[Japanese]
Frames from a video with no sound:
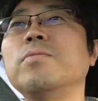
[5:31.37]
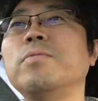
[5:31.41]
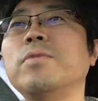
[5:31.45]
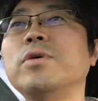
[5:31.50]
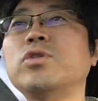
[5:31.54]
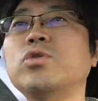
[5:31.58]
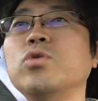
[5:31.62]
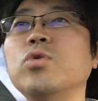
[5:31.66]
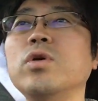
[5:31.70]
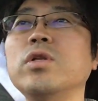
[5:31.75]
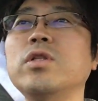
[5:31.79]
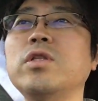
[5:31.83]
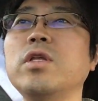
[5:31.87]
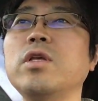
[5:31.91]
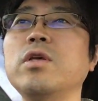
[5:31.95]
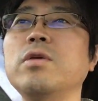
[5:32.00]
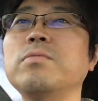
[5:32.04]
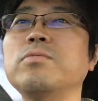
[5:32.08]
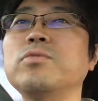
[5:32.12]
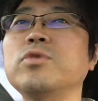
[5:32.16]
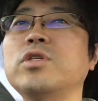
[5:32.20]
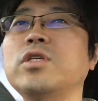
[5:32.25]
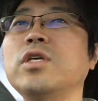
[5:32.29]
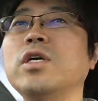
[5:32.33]
まあそうやって
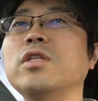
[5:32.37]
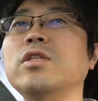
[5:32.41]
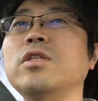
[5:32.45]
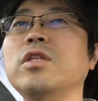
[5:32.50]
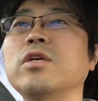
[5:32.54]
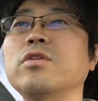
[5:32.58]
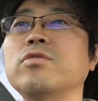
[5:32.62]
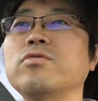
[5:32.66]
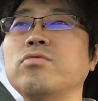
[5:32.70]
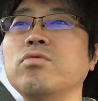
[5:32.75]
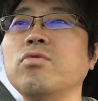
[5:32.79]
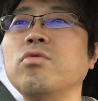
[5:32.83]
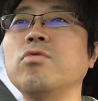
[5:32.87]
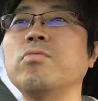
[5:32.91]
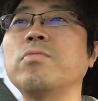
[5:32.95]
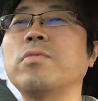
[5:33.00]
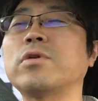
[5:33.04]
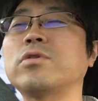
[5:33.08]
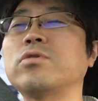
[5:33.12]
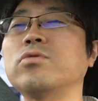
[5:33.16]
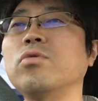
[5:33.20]
向き合っていくと、まあ、